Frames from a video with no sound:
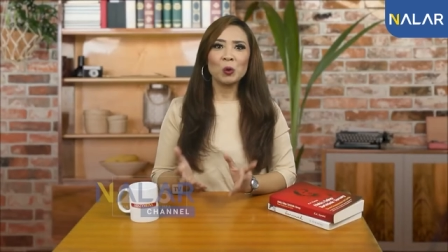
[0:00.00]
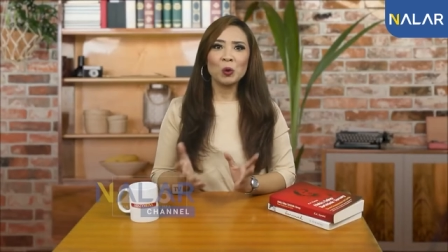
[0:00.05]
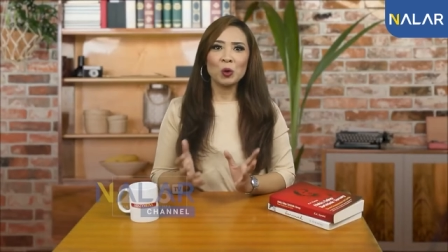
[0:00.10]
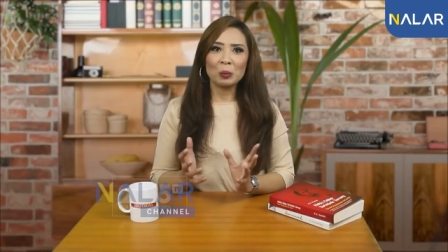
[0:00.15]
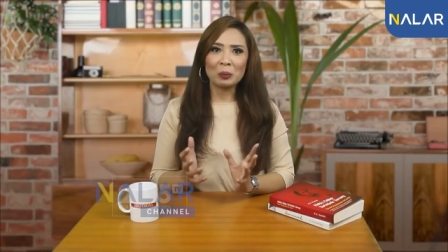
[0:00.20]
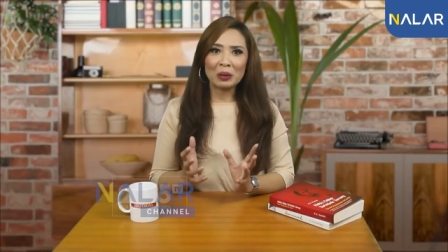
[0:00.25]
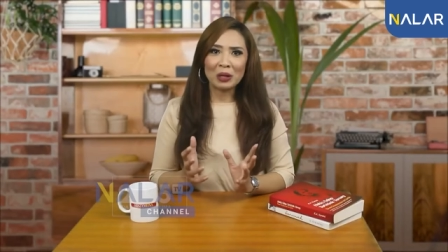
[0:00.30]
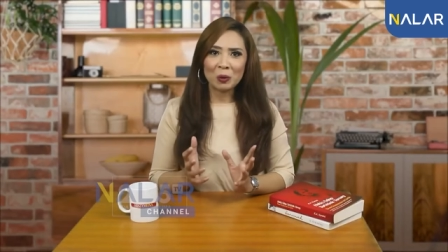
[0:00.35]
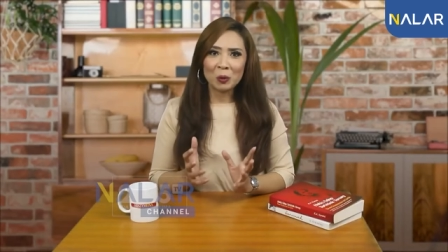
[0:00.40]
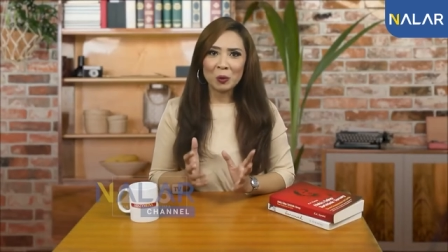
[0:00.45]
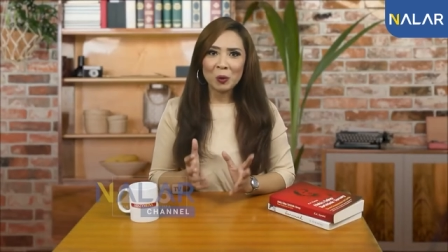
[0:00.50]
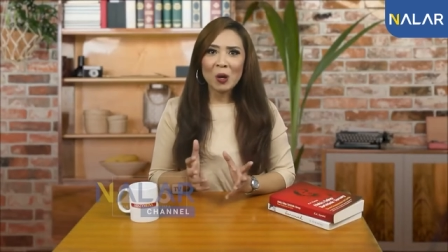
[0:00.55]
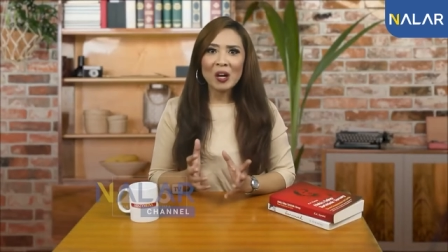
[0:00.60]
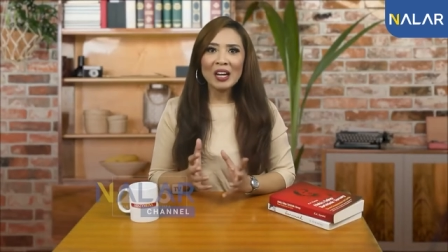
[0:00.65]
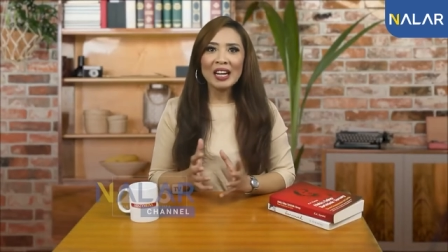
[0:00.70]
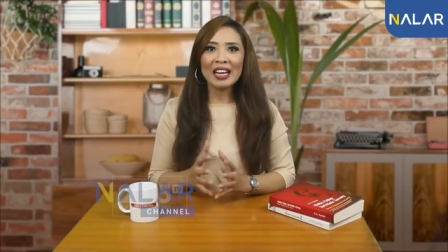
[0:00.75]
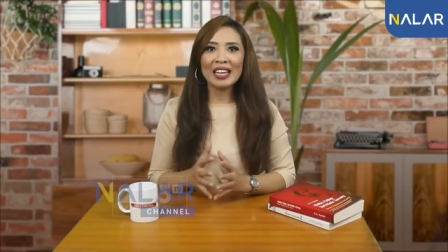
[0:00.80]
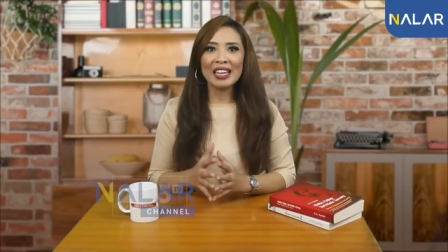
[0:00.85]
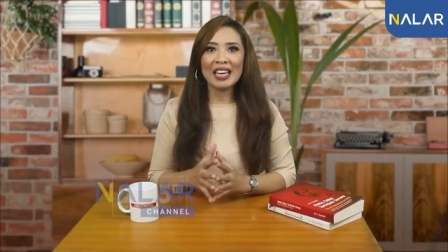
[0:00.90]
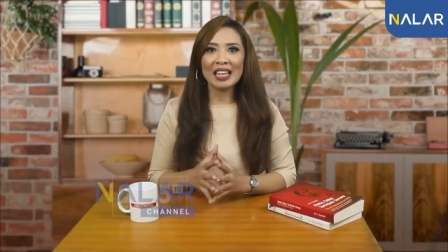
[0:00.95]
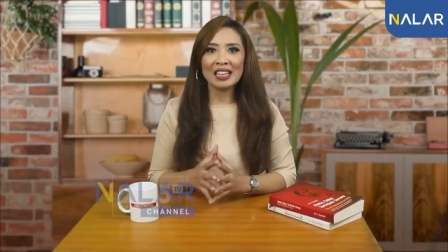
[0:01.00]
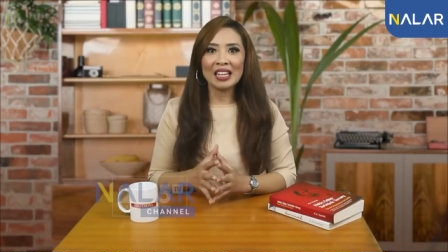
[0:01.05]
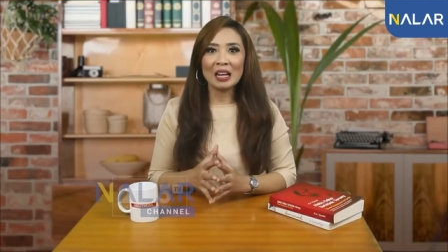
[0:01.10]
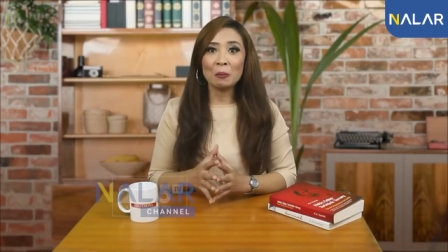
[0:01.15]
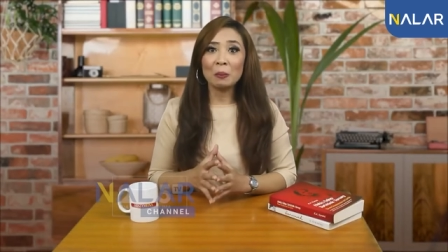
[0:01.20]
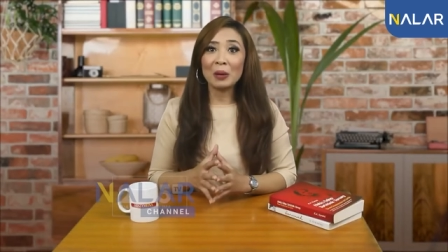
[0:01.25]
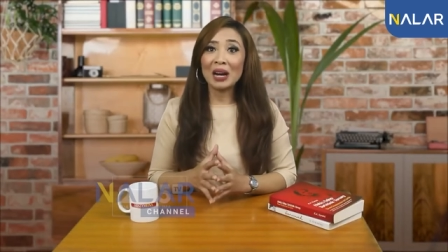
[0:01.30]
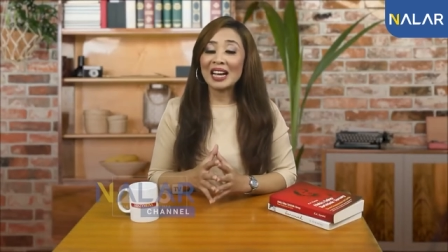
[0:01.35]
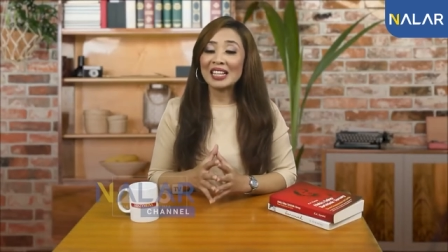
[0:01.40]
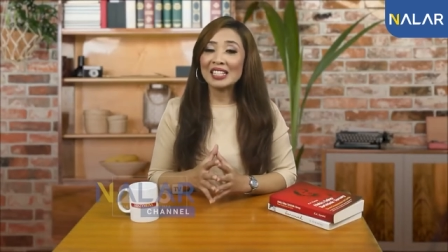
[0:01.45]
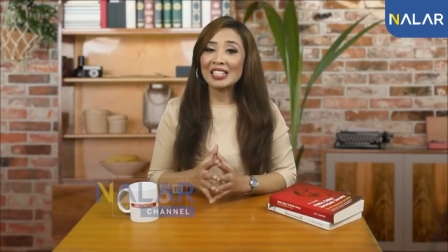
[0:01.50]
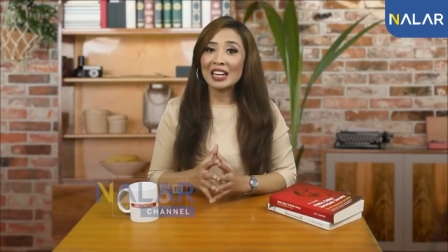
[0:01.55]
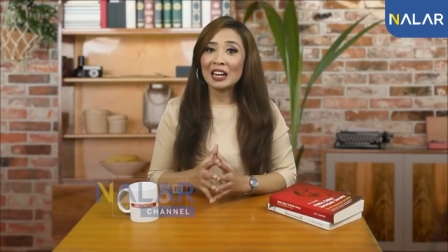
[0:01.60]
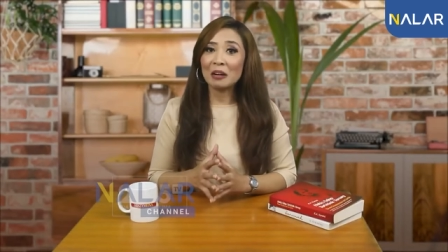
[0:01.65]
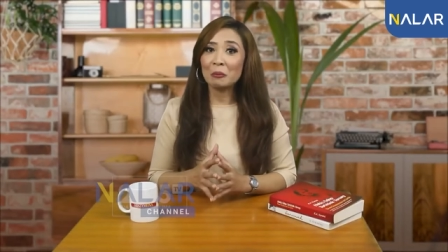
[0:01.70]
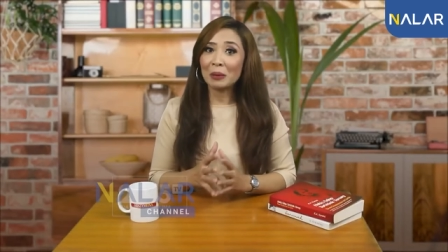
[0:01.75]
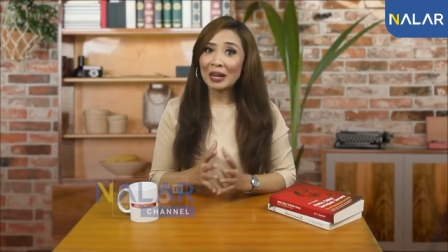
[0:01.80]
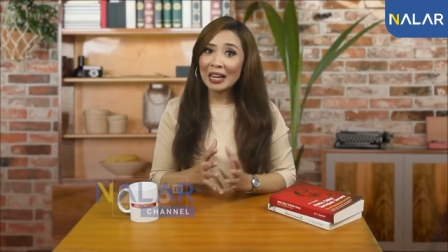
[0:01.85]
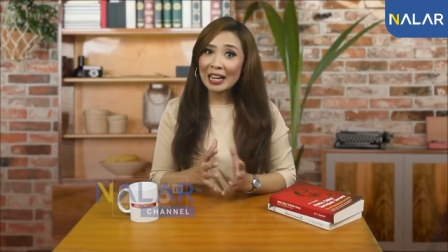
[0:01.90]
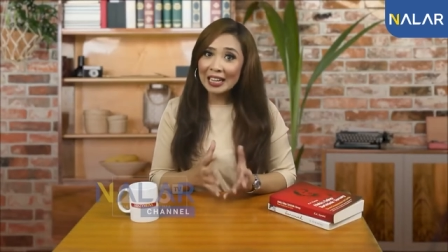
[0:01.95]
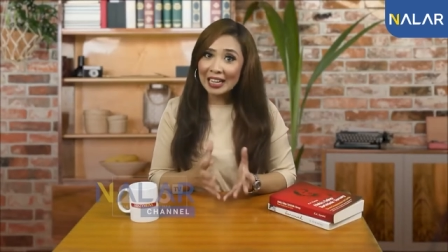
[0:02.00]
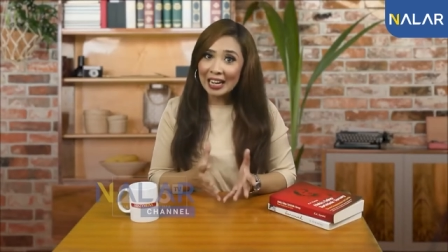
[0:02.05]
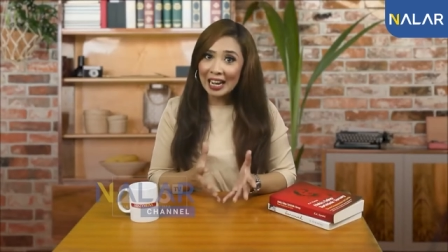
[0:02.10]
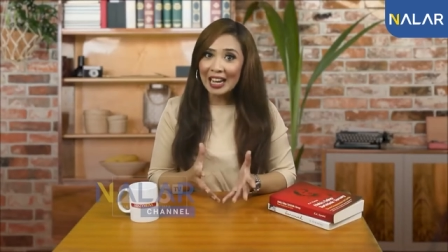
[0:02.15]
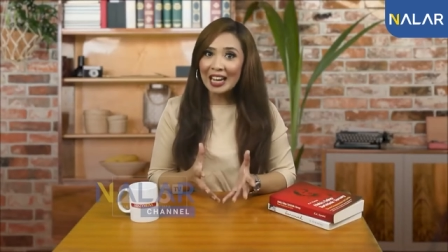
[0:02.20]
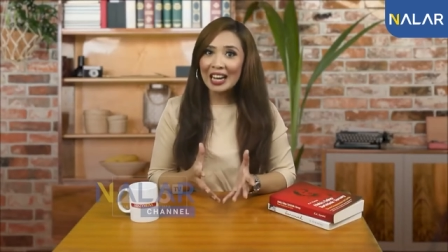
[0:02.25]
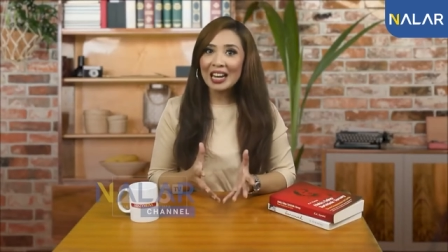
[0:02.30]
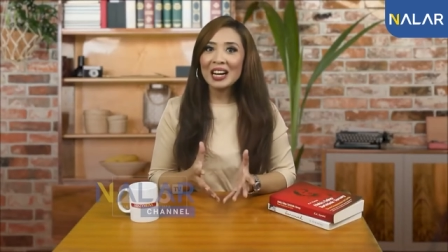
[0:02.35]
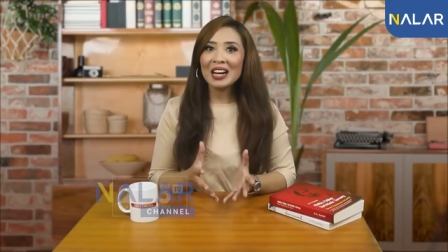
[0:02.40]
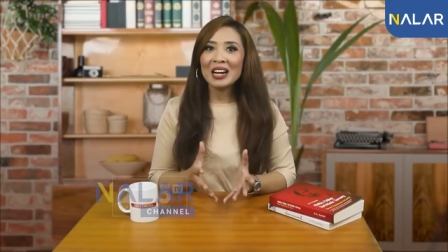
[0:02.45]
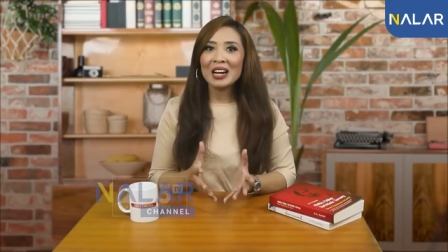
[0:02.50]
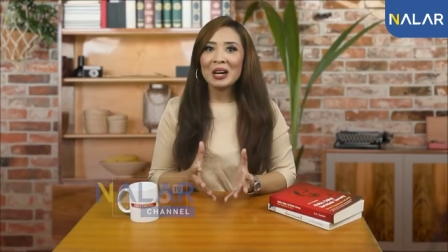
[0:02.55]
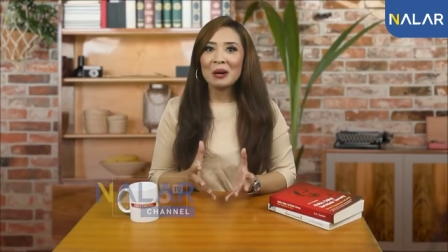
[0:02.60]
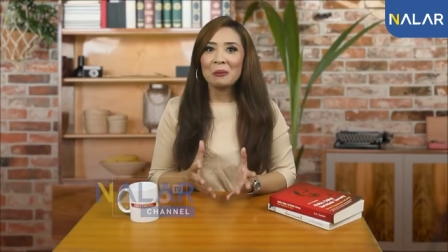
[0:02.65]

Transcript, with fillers: untuk mendukung kegiatan pengajaran mereka,